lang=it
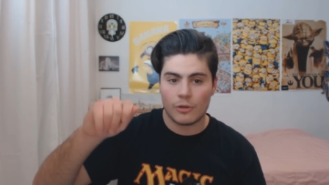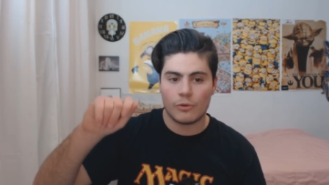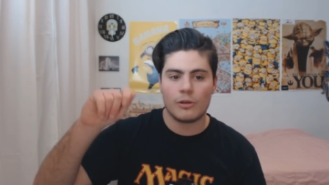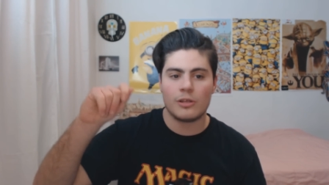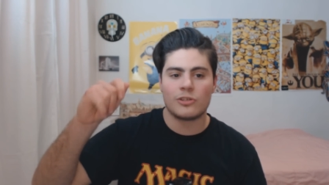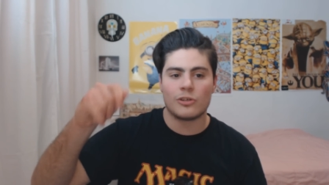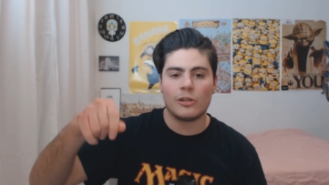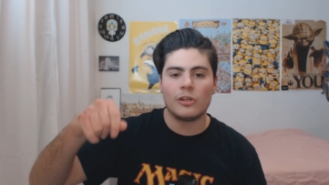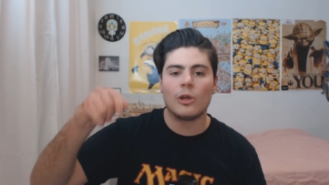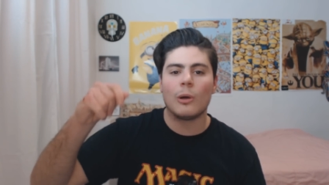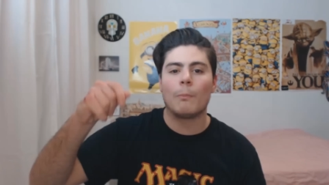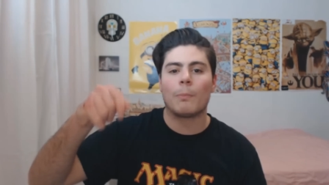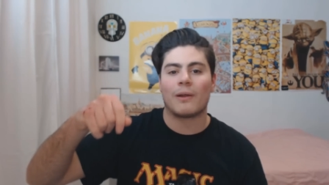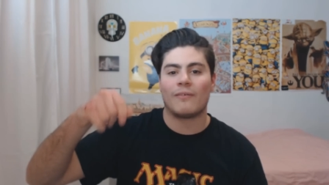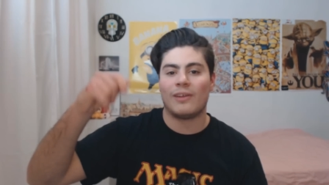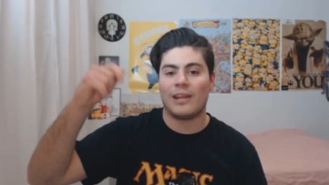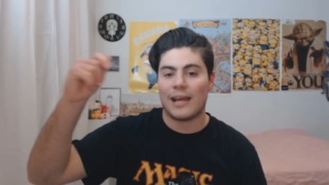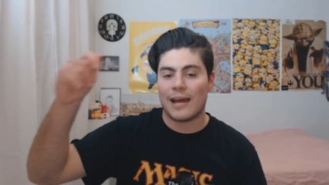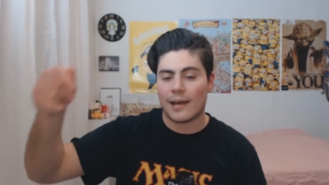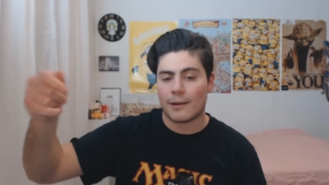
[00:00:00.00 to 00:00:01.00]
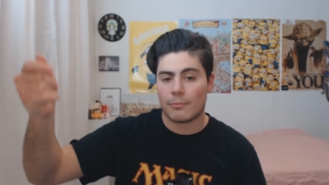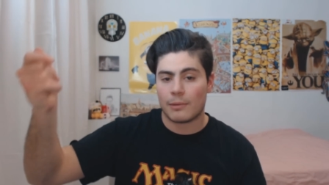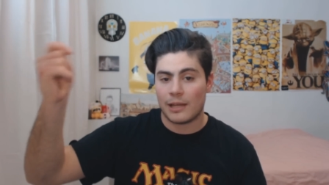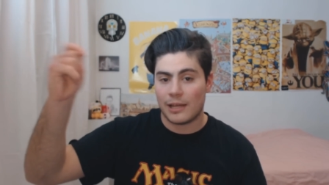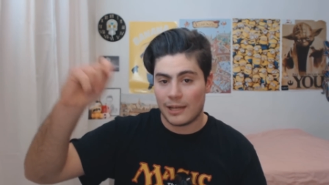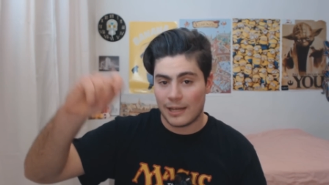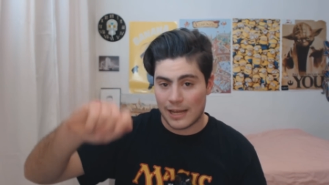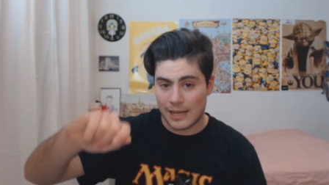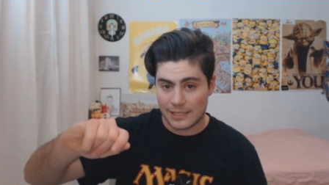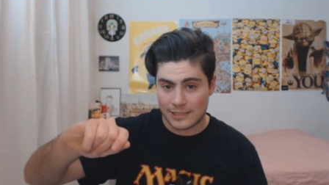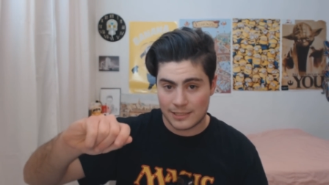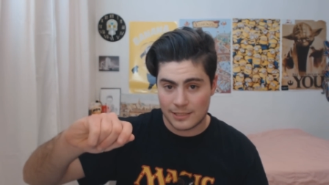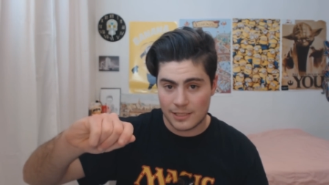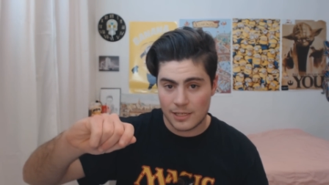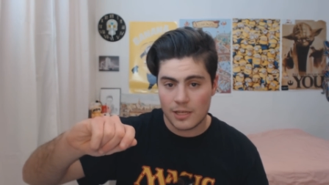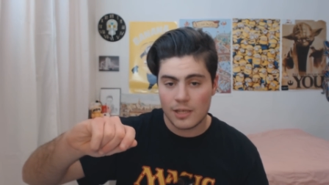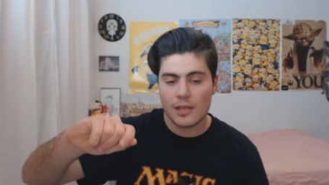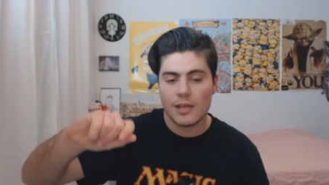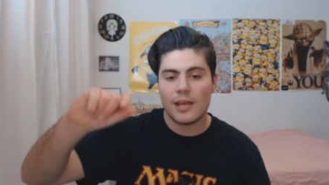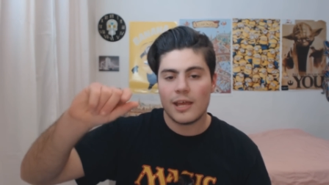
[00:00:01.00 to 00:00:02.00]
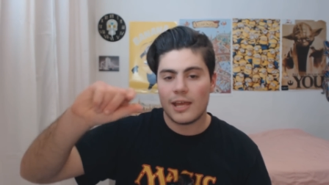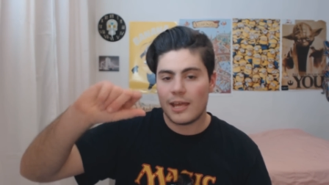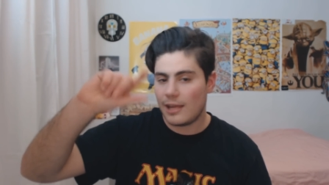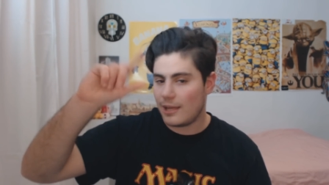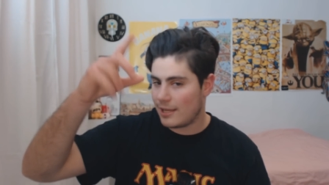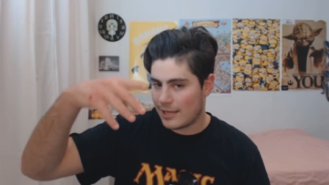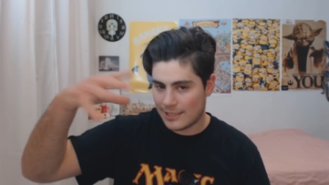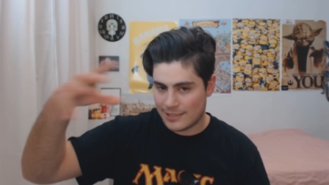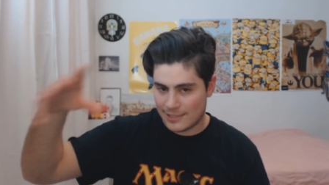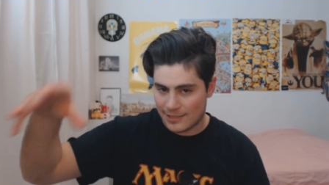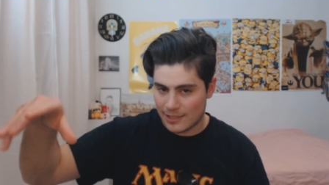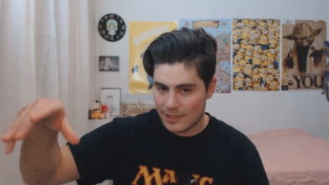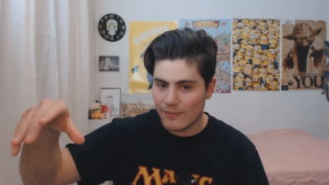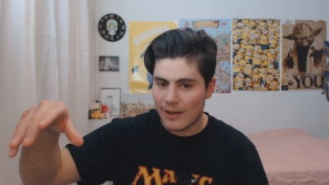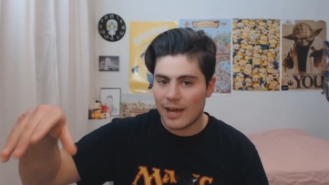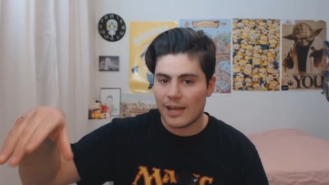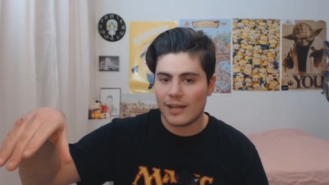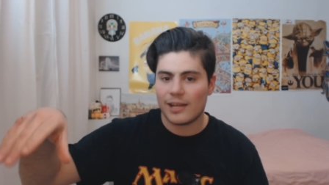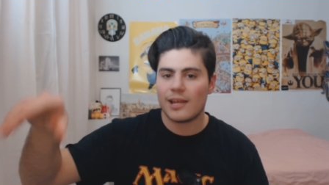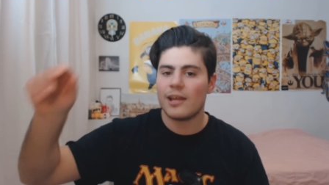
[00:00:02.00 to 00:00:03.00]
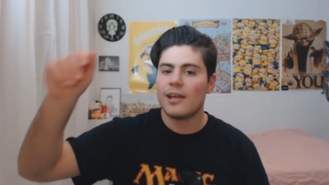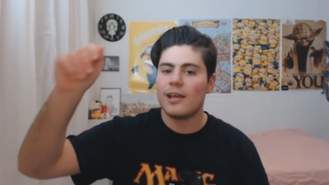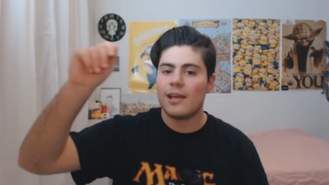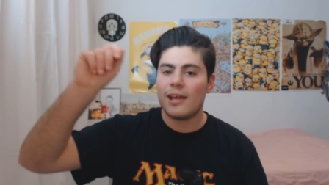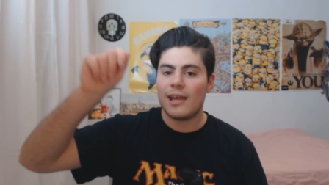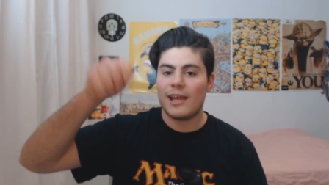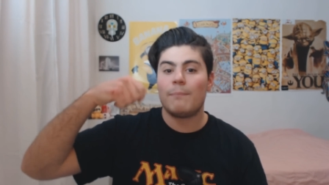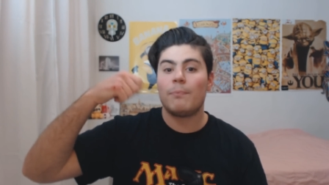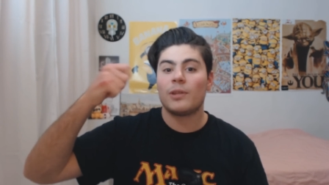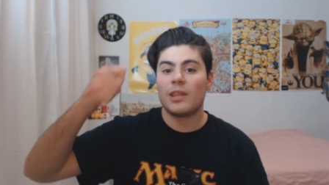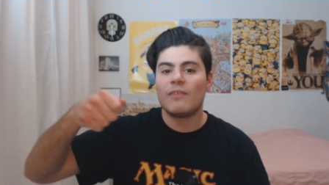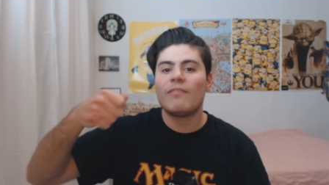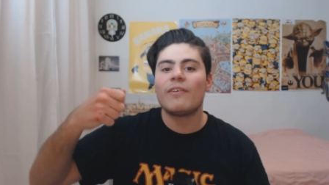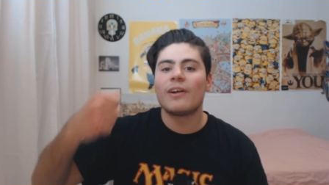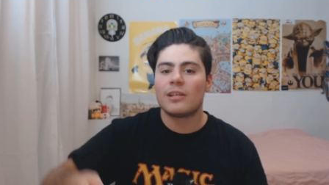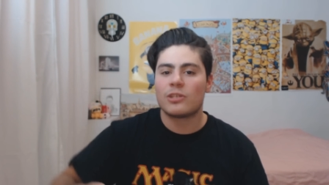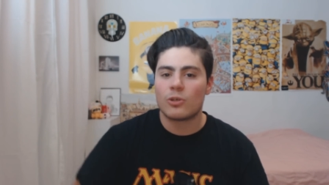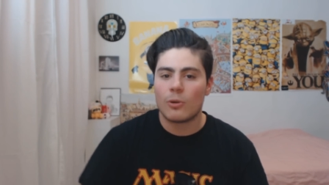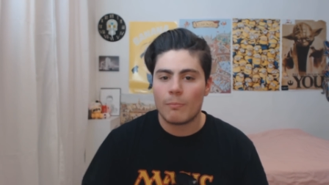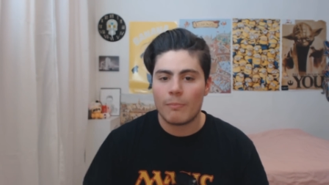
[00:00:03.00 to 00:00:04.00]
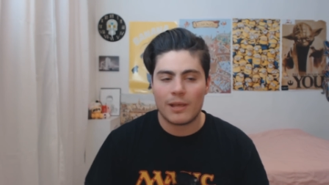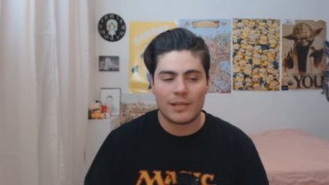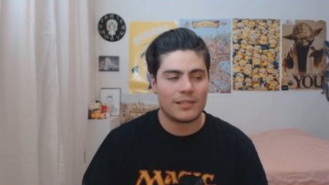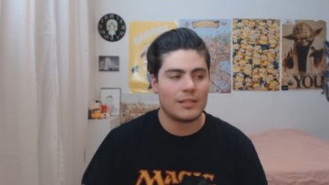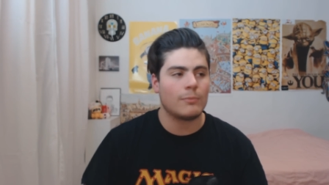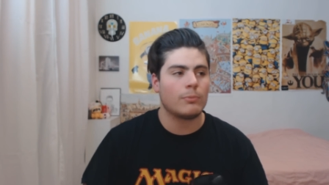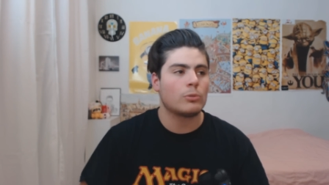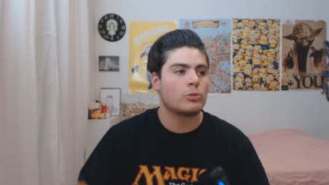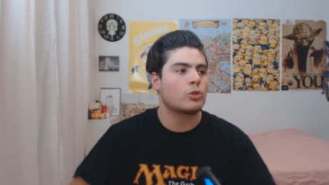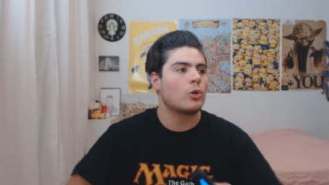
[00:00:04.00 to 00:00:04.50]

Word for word: con i soldi compravi le armi e le classi e cazzate varie e potevi fare le scommesse, tipo